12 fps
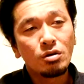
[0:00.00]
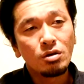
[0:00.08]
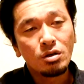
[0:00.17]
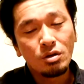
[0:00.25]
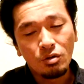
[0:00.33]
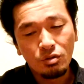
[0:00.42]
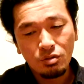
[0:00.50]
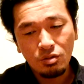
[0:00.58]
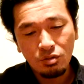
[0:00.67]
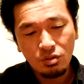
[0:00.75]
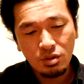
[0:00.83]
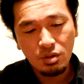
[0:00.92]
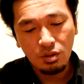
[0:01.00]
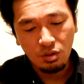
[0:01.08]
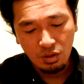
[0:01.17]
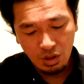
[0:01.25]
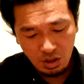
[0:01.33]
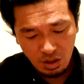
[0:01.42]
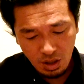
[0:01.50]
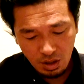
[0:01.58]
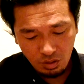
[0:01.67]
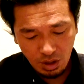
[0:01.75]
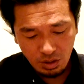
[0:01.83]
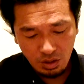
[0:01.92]
温湿度一定と
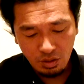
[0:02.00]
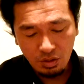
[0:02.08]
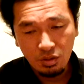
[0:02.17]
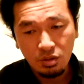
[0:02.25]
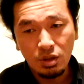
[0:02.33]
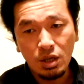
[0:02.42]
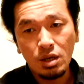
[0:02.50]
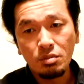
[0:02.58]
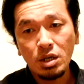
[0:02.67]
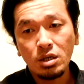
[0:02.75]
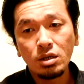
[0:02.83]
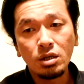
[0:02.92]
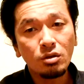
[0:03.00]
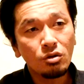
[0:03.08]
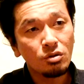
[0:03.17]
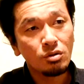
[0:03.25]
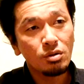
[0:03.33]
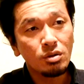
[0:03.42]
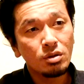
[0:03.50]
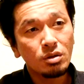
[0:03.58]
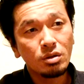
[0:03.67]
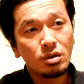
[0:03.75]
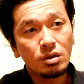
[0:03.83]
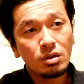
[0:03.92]
かっていうんで、まあ、霧の、
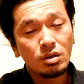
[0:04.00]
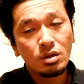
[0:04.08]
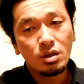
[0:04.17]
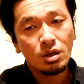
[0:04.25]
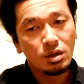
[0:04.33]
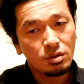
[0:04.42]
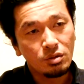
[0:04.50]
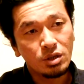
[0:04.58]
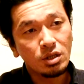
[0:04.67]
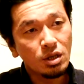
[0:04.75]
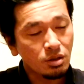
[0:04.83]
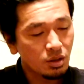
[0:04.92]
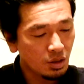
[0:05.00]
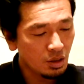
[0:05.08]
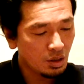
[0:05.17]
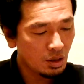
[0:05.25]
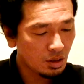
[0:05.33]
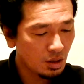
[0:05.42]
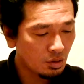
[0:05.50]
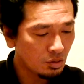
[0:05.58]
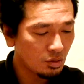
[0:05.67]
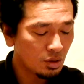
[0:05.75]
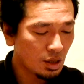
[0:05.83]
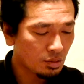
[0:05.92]
あの、引き出しに入れて
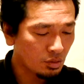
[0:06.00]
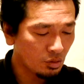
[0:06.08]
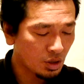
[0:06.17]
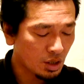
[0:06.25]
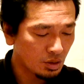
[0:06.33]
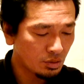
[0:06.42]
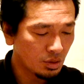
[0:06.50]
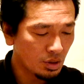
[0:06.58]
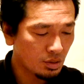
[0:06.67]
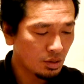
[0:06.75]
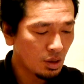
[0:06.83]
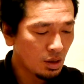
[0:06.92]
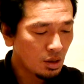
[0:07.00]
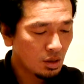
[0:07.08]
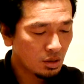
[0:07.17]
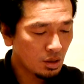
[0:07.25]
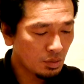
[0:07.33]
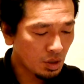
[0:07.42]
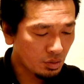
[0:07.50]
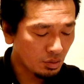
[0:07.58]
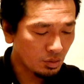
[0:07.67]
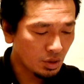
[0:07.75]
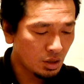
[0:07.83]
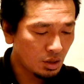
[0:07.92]
るやつと比較です。じゃあまずその
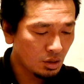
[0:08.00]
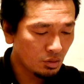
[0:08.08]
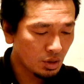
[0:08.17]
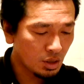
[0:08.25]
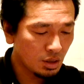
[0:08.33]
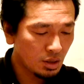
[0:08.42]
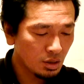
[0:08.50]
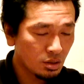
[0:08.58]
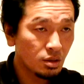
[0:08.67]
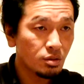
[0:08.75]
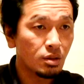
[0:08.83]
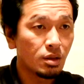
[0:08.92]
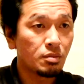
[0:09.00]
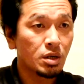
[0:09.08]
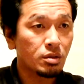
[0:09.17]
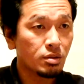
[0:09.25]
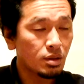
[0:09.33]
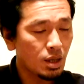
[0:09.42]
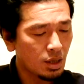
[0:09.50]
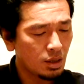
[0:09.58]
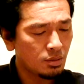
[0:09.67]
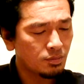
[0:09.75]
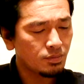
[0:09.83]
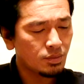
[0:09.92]
霧の引き出しですね。まあ、室内。
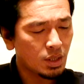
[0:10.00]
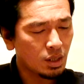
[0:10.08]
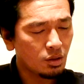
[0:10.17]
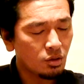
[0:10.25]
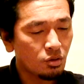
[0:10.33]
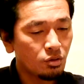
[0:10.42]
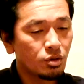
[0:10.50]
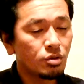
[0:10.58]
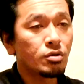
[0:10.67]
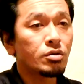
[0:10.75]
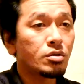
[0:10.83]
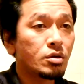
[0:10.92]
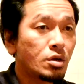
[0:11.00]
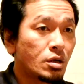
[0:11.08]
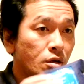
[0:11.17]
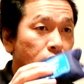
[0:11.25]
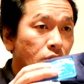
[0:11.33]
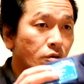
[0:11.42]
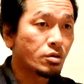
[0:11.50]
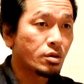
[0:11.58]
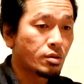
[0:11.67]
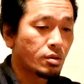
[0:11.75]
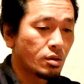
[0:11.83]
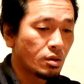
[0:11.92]
こういう保
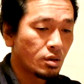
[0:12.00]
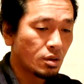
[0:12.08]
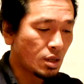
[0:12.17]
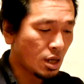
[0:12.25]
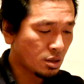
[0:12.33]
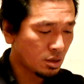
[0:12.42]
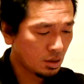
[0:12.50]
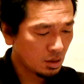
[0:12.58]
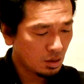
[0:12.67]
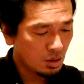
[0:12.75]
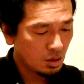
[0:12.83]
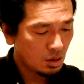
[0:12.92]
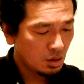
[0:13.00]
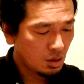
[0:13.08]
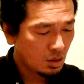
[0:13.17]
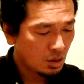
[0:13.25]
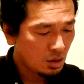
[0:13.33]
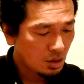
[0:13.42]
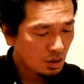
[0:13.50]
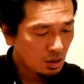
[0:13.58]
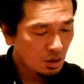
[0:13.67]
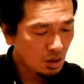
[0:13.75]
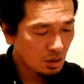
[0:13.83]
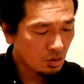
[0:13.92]
湿なし。
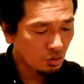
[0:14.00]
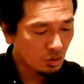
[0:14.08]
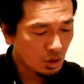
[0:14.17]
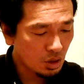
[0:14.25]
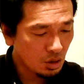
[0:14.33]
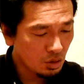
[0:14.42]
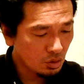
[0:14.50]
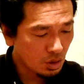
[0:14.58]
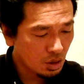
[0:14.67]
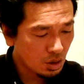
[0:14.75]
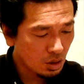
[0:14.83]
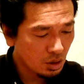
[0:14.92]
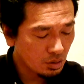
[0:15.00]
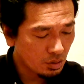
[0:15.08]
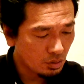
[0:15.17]
で、直近の1ヶ月の